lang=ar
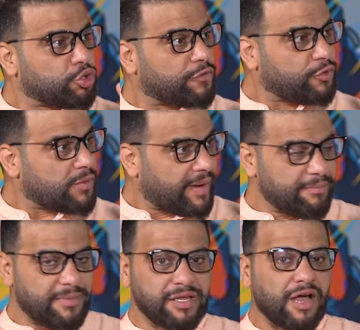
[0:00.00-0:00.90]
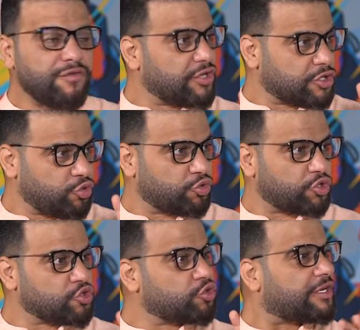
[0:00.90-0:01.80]
شوط فيهم محمد افضل شوط
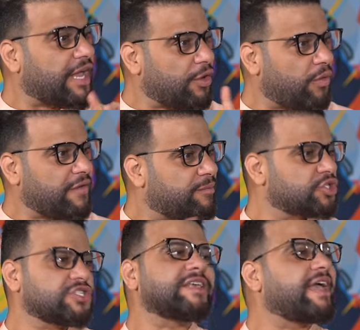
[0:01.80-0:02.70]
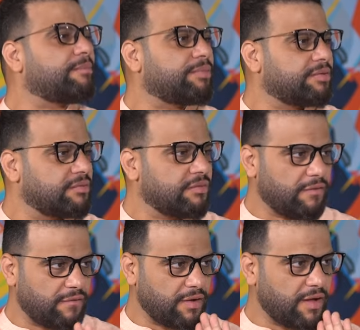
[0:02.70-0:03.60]
الشوط الاول في ماتش الذهاب
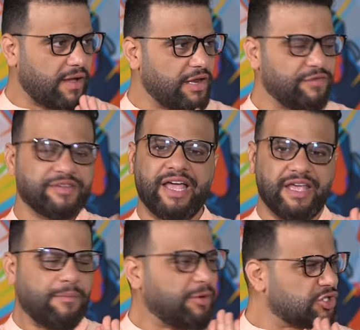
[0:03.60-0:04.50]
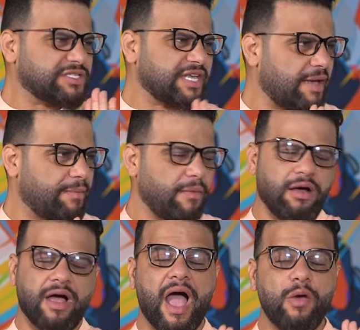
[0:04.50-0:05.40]
الافتتاحيه الافتتاحيه ماتش الذهاب
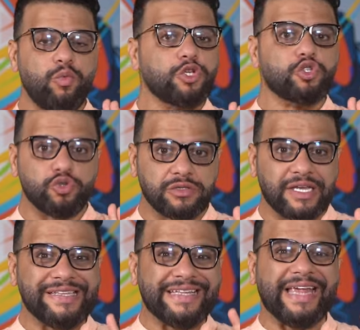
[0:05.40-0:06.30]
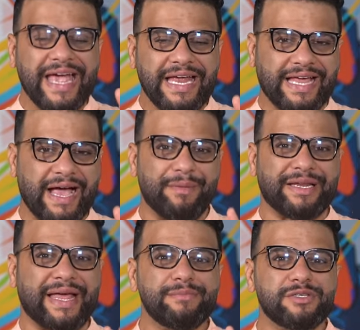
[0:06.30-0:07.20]
اه اول شوط النادي الاهلي عمل
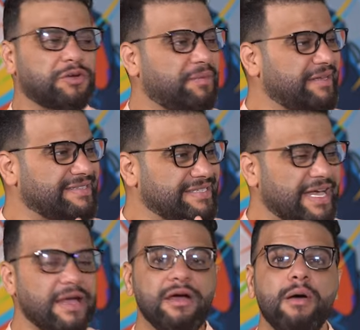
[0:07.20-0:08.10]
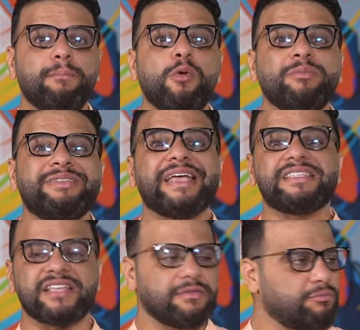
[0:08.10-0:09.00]
45 دقيقه
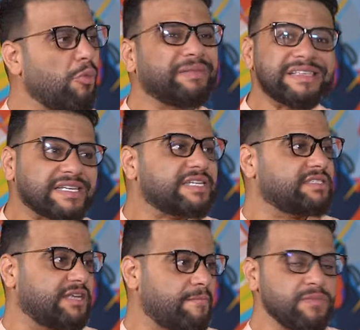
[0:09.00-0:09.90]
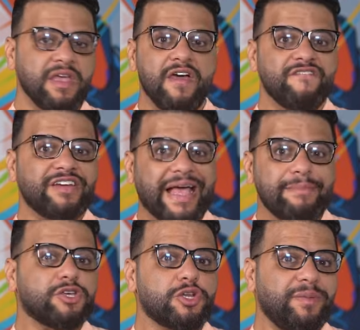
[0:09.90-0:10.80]
ممتازه ممتازه جدا في ال
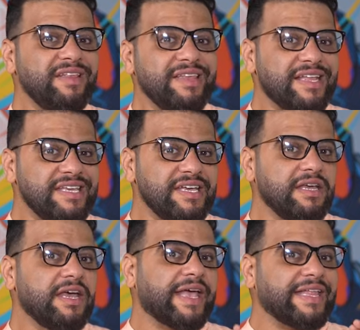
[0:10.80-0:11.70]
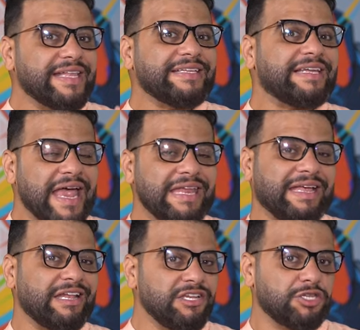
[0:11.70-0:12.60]
45 دقيقه دي النادي الاهلي
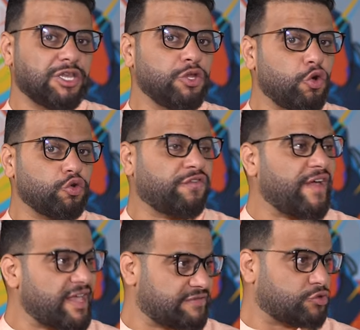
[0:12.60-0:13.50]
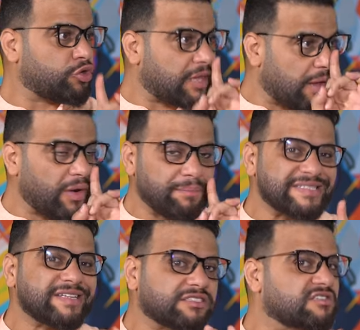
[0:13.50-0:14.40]
كان يقدر يخرج فايز في الشوط الاول
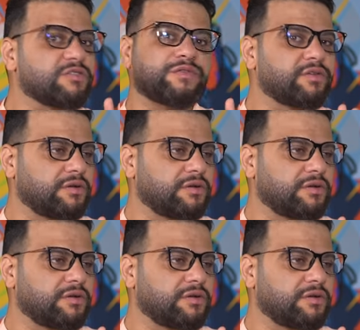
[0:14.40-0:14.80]
بس 3-0